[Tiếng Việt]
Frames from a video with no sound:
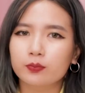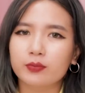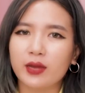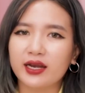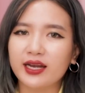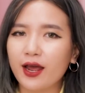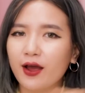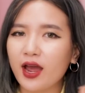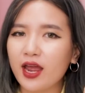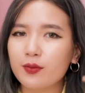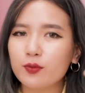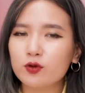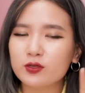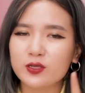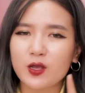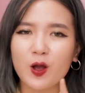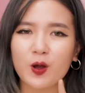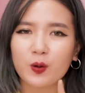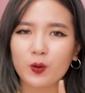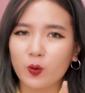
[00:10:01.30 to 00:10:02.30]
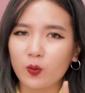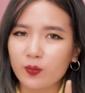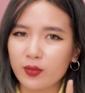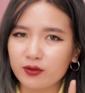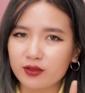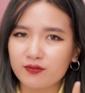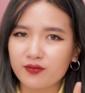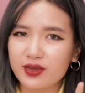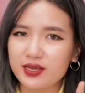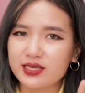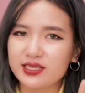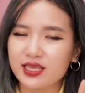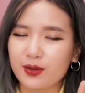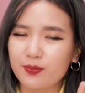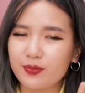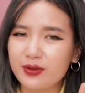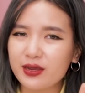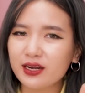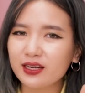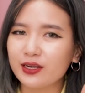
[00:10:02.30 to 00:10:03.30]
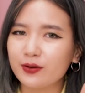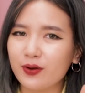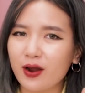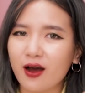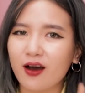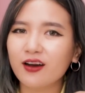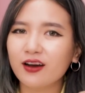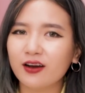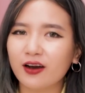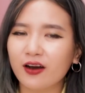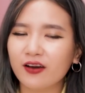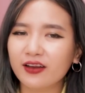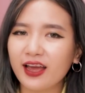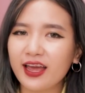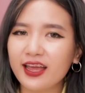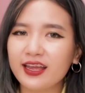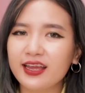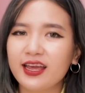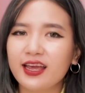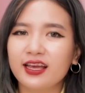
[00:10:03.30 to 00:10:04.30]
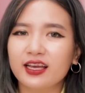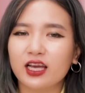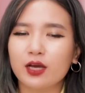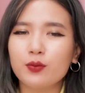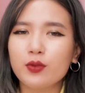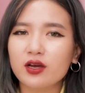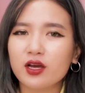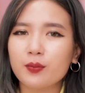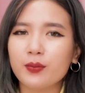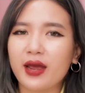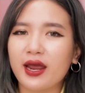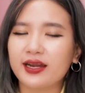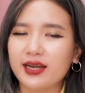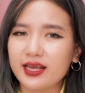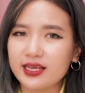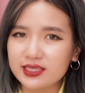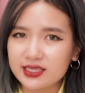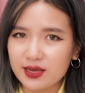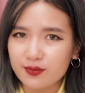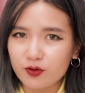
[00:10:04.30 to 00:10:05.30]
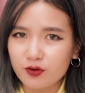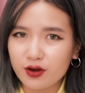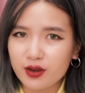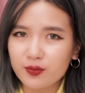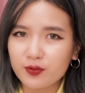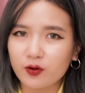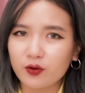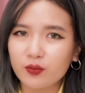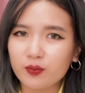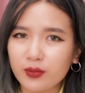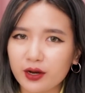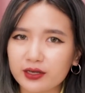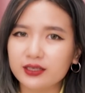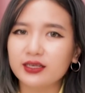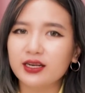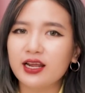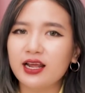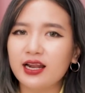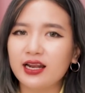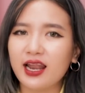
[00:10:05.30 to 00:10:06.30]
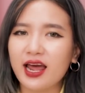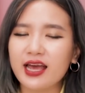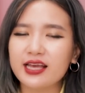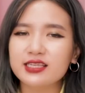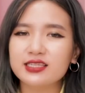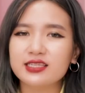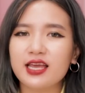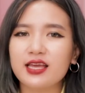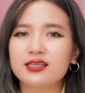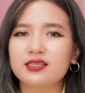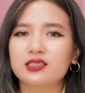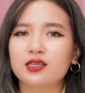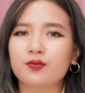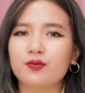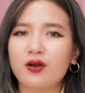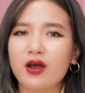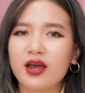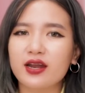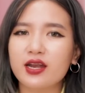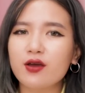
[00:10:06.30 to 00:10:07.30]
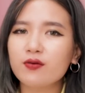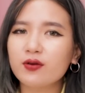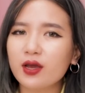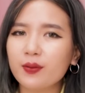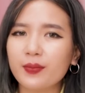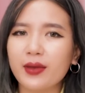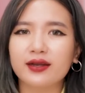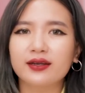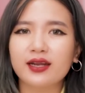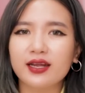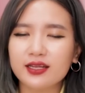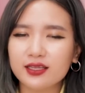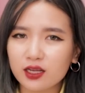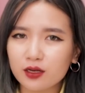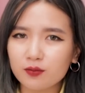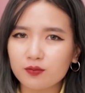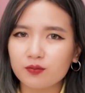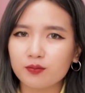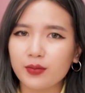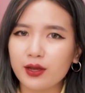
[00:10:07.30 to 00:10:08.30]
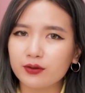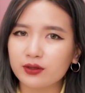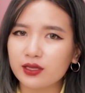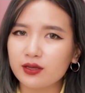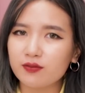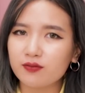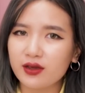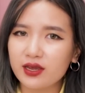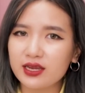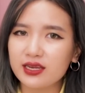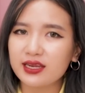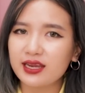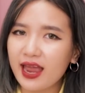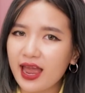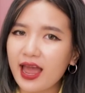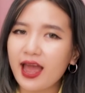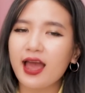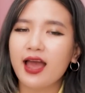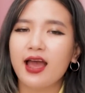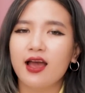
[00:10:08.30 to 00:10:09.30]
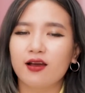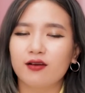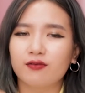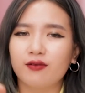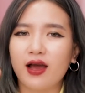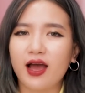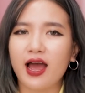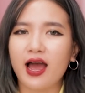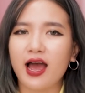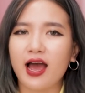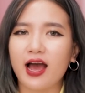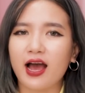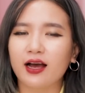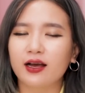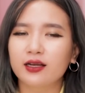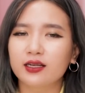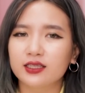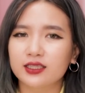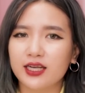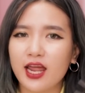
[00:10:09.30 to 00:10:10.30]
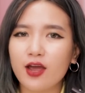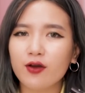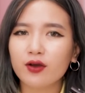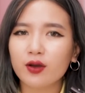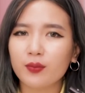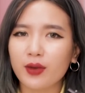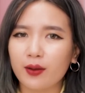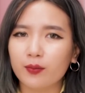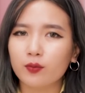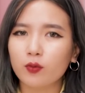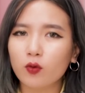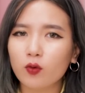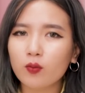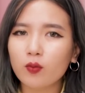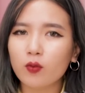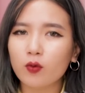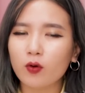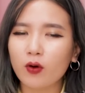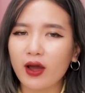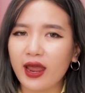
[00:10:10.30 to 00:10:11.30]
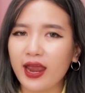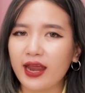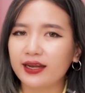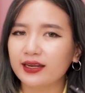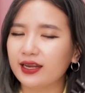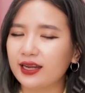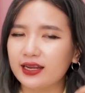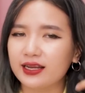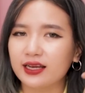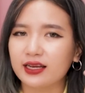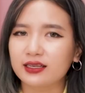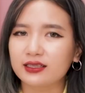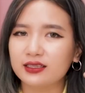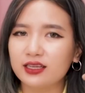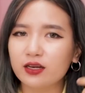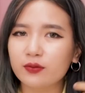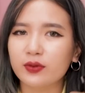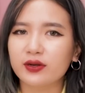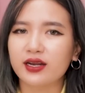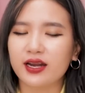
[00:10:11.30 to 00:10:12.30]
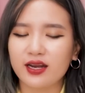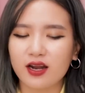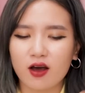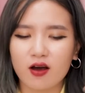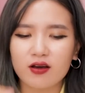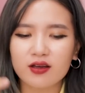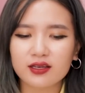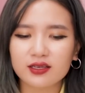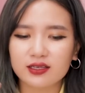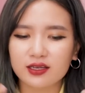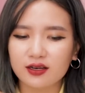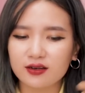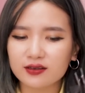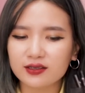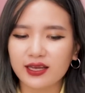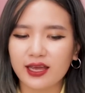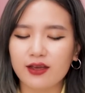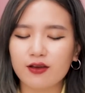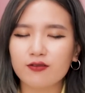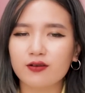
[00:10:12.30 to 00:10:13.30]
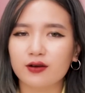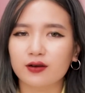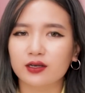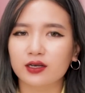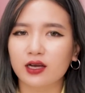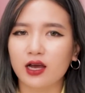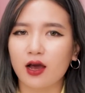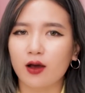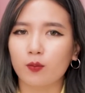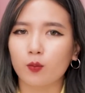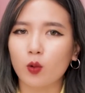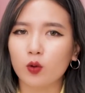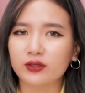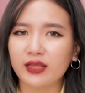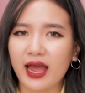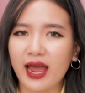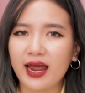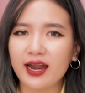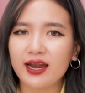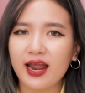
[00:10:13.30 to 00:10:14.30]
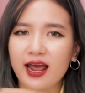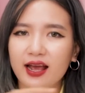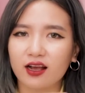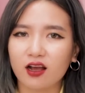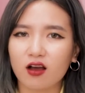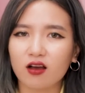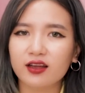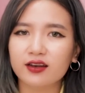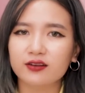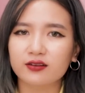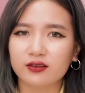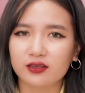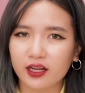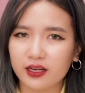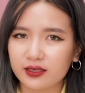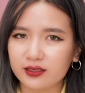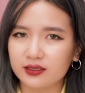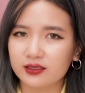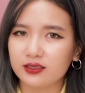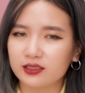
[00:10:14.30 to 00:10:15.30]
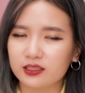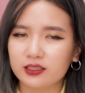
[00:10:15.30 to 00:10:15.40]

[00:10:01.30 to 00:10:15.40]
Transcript: Bạn nào hay mua son của Mel ti vi sẽ biết điều đó. Ok, cảm ơn các bạn đã xem video clip của mình. Like, share and subscribe nếu các bạn thấy thích Mel ti vi nha. Và nếu các bạn muốn mua hàng thì như mình đã nói, cứ kéo phần mô tả ra có cái đường link,